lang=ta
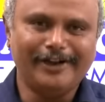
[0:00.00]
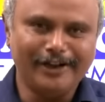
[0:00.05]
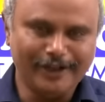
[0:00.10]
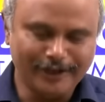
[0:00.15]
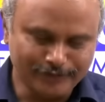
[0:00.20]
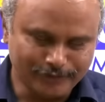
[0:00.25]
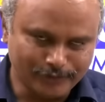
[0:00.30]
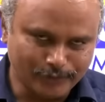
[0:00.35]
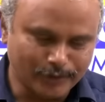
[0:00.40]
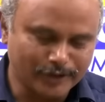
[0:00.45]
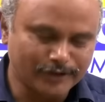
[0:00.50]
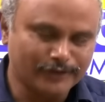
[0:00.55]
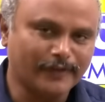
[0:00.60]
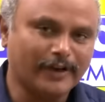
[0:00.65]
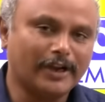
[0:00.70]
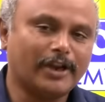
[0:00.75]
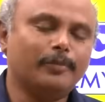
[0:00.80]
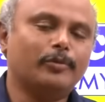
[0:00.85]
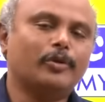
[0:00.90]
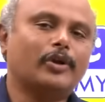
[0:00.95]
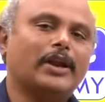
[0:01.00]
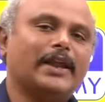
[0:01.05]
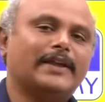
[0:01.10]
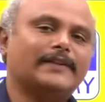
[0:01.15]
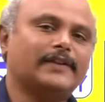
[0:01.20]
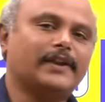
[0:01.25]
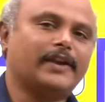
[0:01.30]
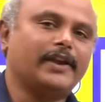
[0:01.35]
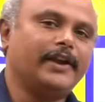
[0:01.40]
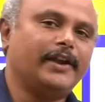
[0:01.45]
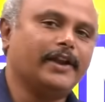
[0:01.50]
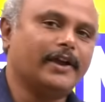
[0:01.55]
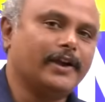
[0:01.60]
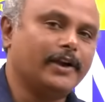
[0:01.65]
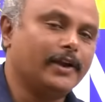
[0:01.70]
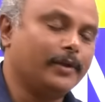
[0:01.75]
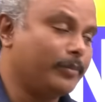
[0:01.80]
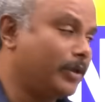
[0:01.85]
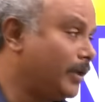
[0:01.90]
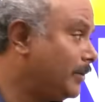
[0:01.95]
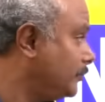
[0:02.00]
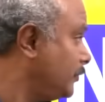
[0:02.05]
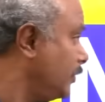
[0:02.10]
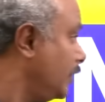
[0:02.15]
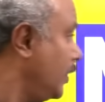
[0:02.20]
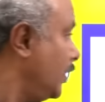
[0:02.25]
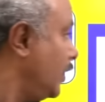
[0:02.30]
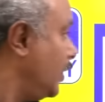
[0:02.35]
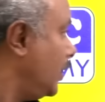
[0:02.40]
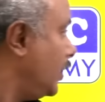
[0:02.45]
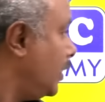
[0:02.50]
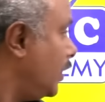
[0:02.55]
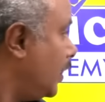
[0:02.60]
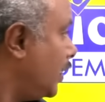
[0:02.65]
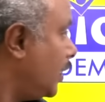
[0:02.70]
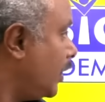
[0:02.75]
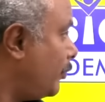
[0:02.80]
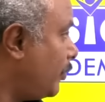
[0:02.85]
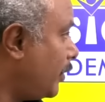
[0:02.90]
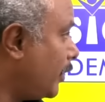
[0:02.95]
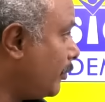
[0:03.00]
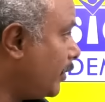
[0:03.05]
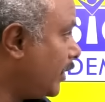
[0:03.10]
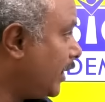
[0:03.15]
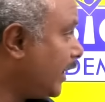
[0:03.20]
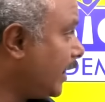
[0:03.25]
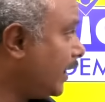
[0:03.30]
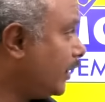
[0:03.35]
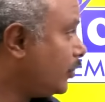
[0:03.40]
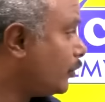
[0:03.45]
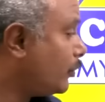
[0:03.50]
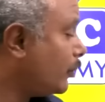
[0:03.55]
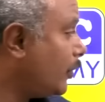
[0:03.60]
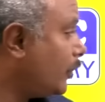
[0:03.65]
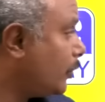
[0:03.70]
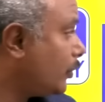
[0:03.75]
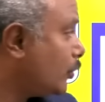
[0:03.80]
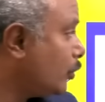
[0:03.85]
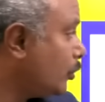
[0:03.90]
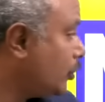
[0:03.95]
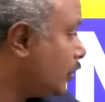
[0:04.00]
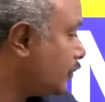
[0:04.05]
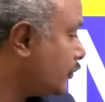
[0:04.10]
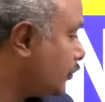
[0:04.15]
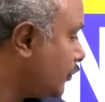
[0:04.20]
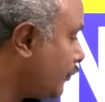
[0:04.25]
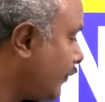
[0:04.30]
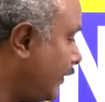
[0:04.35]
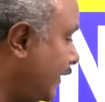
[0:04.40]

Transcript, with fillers: டியர் ஸ்டூடெண்ட்ஸ் வெல்கம் டு கிளாசிக் நீட் அகாடமி இப்போ நம்ம நீட் டுவெல் டூ தௌசண்ட்